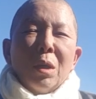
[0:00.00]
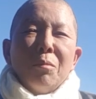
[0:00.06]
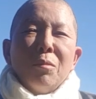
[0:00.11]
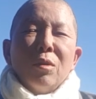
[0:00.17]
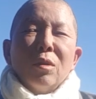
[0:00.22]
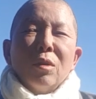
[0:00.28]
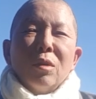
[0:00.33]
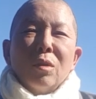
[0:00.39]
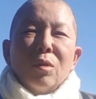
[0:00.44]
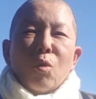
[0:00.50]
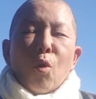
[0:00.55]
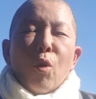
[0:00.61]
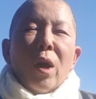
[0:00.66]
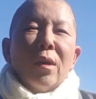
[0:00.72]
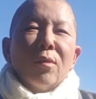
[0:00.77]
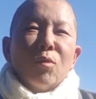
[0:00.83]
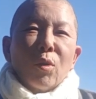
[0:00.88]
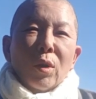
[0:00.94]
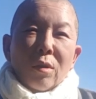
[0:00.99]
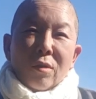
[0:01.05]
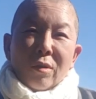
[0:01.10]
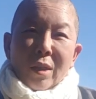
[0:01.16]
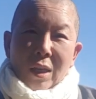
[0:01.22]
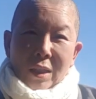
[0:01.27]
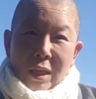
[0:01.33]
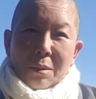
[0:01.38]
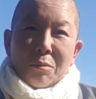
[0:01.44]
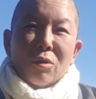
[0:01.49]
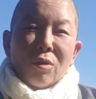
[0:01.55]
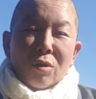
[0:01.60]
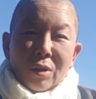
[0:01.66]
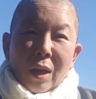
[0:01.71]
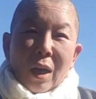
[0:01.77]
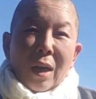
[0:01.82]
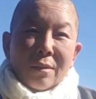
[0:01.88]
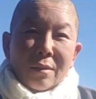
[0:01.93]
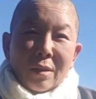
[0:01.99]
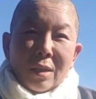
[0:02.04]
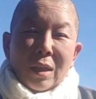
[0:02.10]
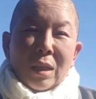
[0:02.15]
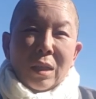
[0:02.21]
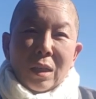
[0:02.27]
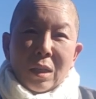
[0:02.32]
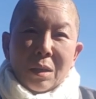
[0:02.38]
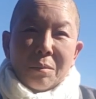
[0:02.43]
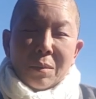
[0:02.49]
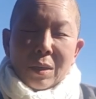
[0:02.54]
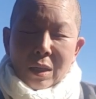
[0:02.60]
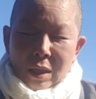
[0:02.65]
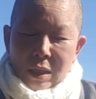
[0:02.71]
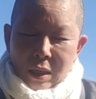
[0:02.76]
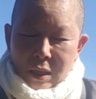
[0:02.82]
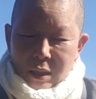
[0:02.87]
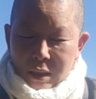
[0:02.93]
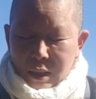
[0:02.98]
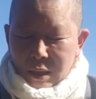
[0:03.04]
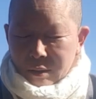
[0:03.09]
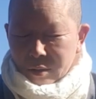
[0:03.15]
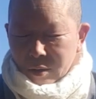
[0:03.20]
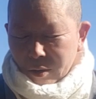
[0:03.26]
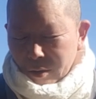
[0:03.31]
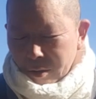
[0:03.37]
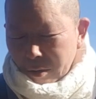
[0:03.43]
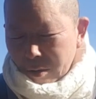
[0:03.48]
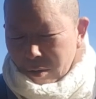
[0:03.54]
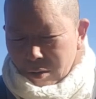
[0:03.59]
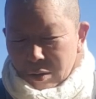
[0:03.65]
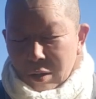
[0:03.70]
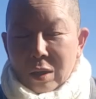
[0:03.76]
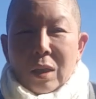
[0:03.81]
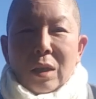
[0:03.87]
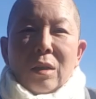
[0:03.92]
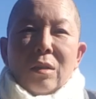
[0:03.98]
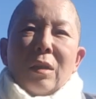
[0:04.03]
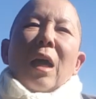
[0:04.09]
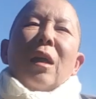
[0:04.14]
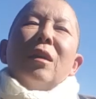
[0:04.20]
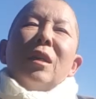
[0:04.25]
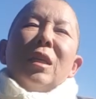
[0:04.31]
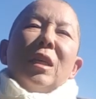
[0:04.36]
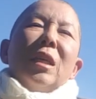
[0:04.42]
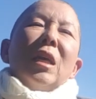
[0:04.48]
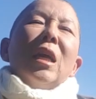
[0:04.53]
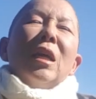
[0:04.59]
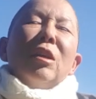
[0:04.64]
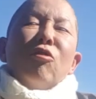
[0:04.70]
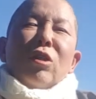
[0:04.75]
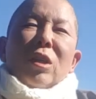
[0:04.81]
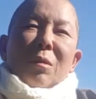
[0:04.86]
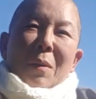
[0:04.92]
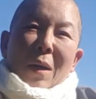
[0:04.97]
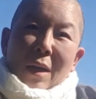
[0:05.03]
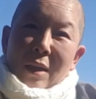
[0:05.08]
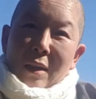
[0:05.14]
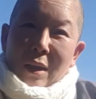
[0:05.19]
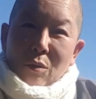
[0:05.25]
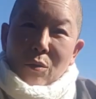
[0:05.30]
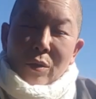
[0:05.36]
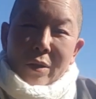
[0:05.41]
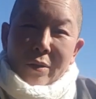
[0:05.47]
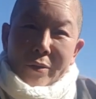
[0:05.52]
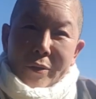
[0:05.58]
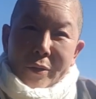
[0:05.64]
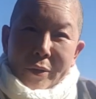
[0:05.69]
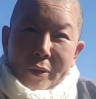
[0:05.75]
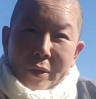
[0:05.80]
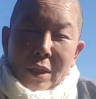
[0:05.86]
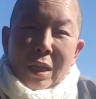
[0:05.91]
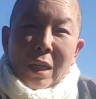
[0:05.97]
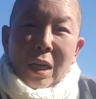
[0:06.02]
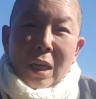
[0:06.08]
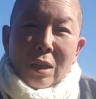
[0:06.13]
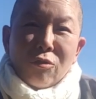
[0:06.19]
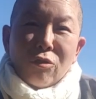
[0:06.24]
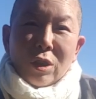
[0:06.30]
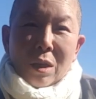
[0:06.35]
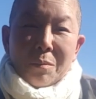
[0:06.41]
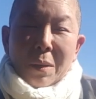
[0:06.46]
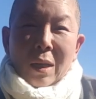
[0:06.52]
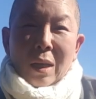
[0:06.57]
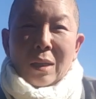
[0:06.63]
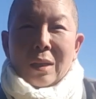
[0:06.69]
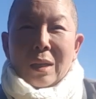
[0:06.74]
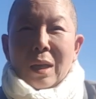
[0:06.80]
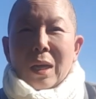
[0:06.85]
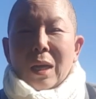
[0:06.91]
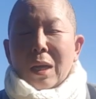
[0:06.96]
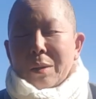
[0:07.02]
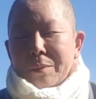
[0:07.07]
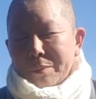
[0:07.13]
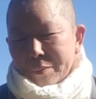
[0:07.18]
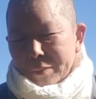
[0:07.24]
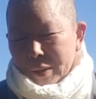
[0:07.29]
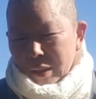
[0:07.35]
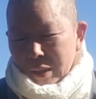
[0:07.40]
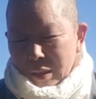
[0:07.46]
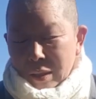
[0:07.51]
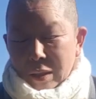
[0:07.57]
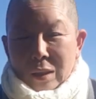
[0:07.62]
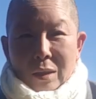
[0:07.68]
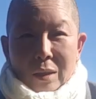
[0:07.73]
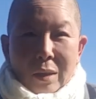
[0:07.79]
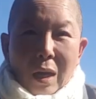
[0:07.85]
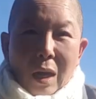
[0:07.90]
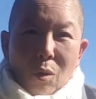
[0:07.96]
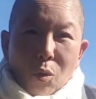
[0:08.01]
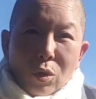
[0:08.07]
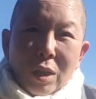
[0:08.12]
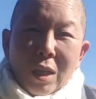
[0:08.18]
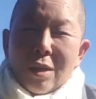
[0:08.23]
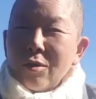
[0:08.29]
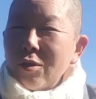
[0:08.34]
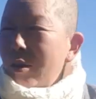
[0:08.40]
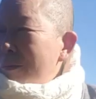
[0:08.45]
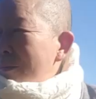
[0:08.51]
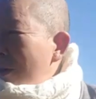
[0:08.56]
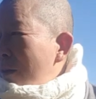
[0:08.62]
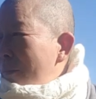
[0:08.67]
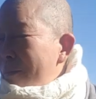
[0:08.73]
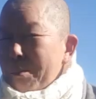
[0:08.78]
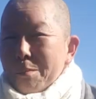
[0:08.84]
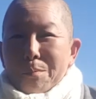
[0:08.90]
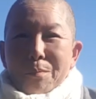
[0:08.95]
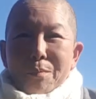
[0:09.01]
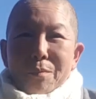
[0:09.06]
힘든 그 고행 속에서 내가 잡은 거다 스님 그래서 나를 이해해 주기를 바란다고 그랬어요 이해해 주기를 바란다 그러니까 혼자서 뭐